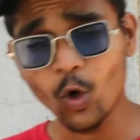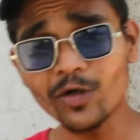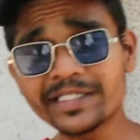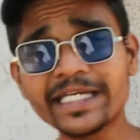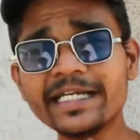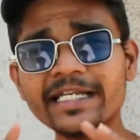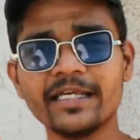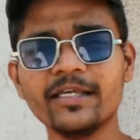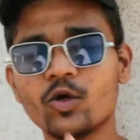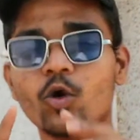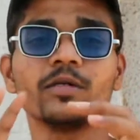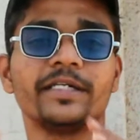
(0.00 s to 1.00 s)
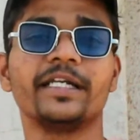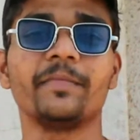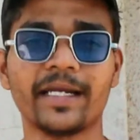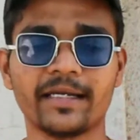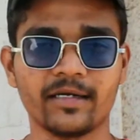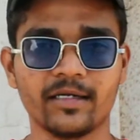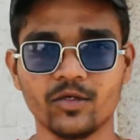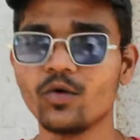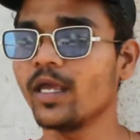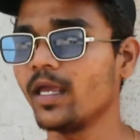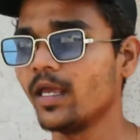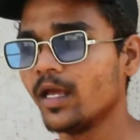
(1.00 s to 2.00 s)
क्वांटिटी नहीं क्वालिटी मैटर करती
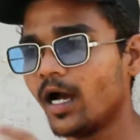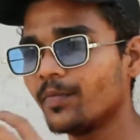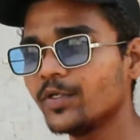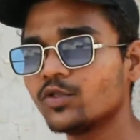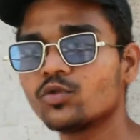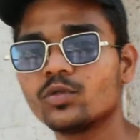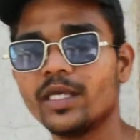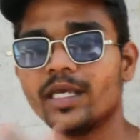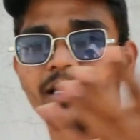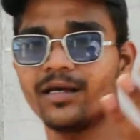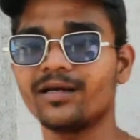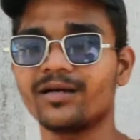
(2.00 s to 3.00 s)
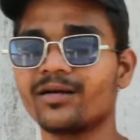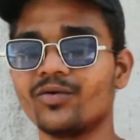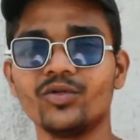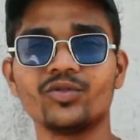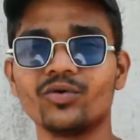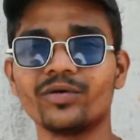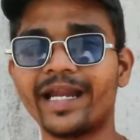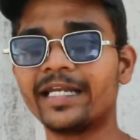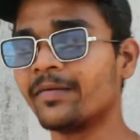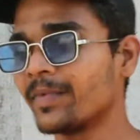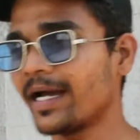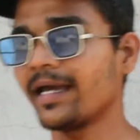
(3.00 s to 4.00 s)
है ओके अभी एक कोई तो
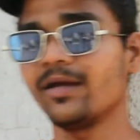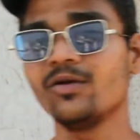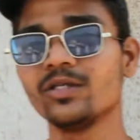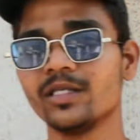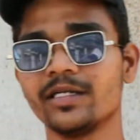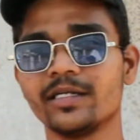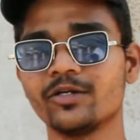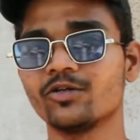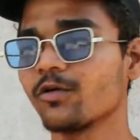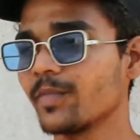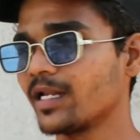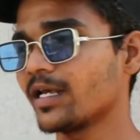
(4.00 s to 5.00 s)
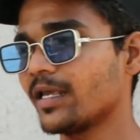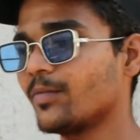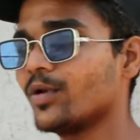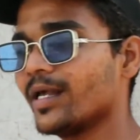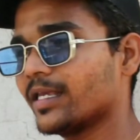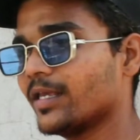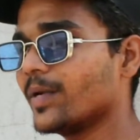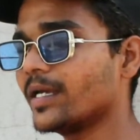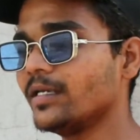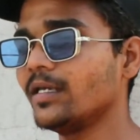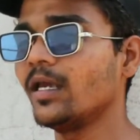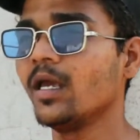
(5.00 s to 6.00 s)
रैंडम गाय है उसने टिकटॉक बना के बोला कि
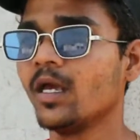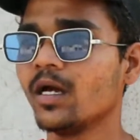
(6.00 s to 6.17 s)
भाई